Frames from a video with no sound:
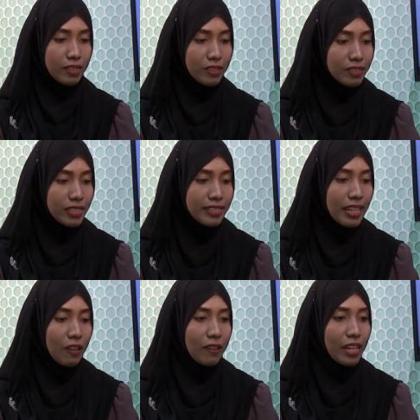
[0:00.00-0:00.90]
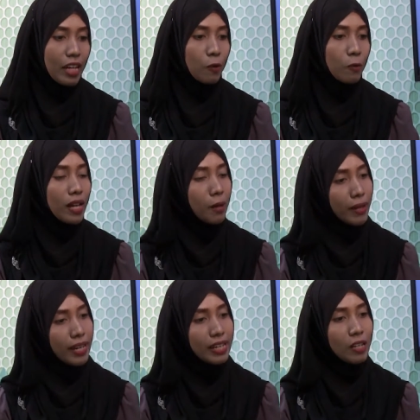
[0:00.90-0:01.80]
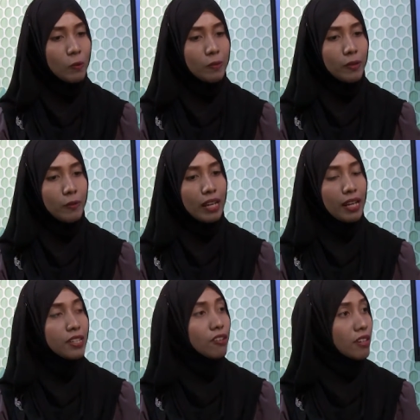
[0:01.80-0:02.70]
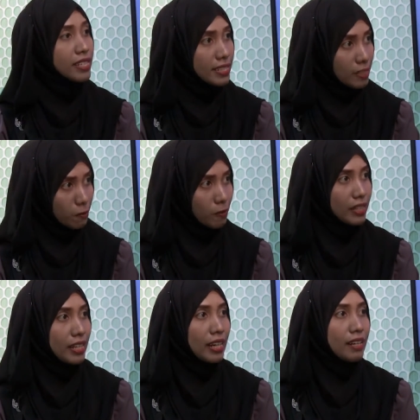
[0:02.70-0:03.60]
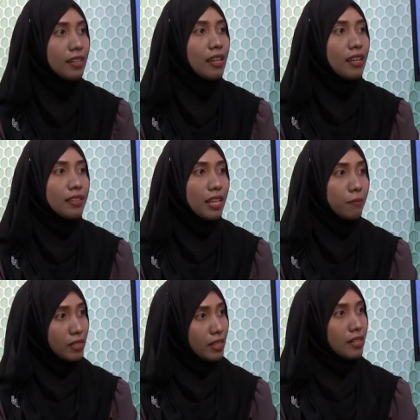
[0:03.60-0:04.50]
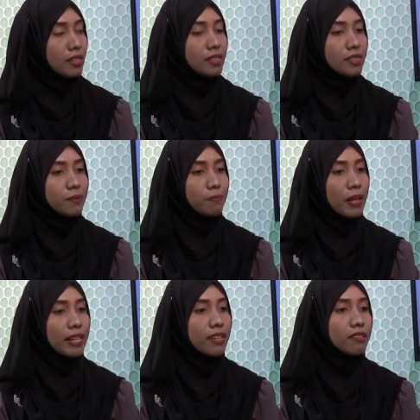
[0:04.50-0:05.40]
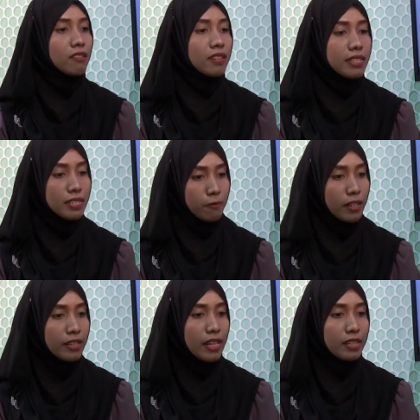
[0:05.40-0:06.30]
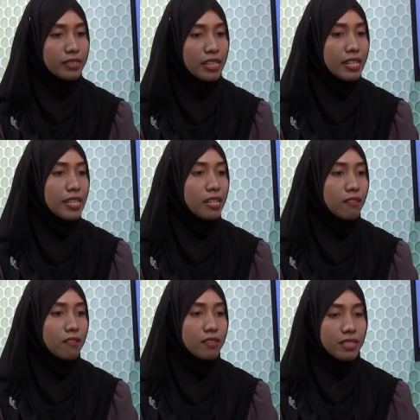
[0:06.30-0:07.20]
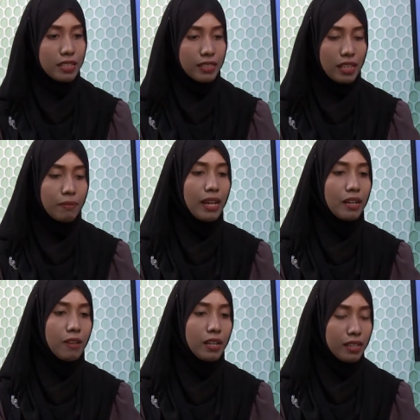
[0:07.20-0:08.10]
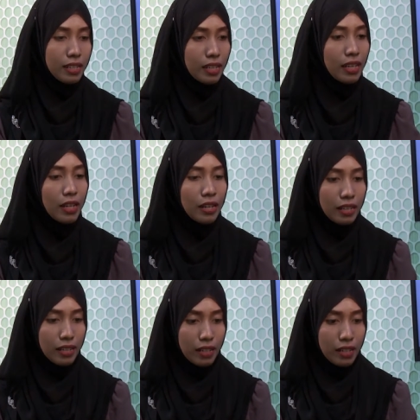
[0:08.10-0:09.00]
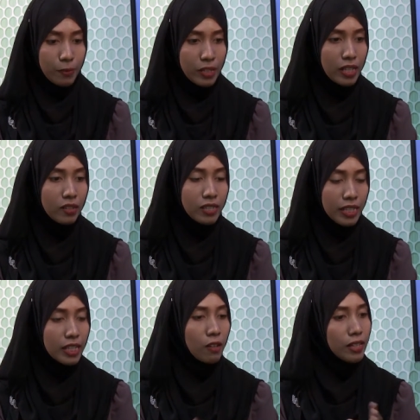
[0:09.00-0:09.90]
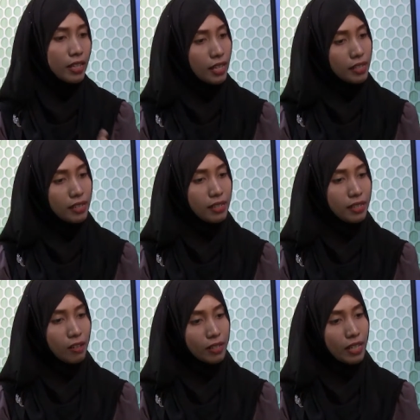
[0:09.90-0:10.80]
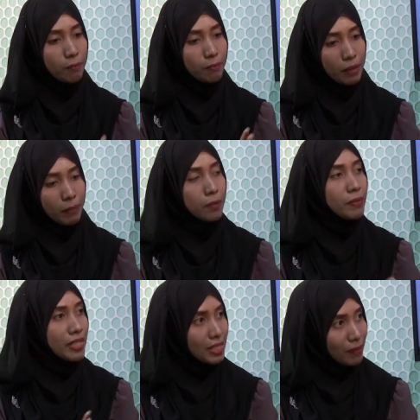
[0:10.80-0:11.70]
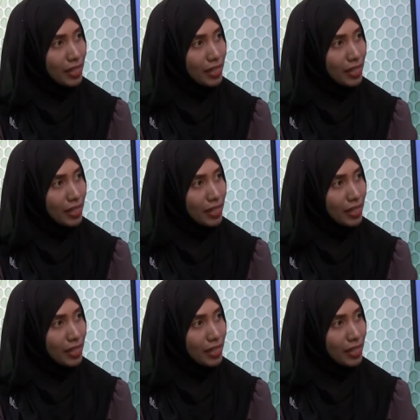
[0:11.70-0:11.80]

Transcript: ต้องชี้แจงก่อนนะคะว่าอภัยเรามีเวลา 120วันในการทำเรื่องก็คือภายใน120วันเนี่ยเจ้าหน้าที่เขาก็จะทำงานว่าเออผู้ต้องคนนี้เข้าเกณฑ์เข้าเกณฑ์อภัยปีนี้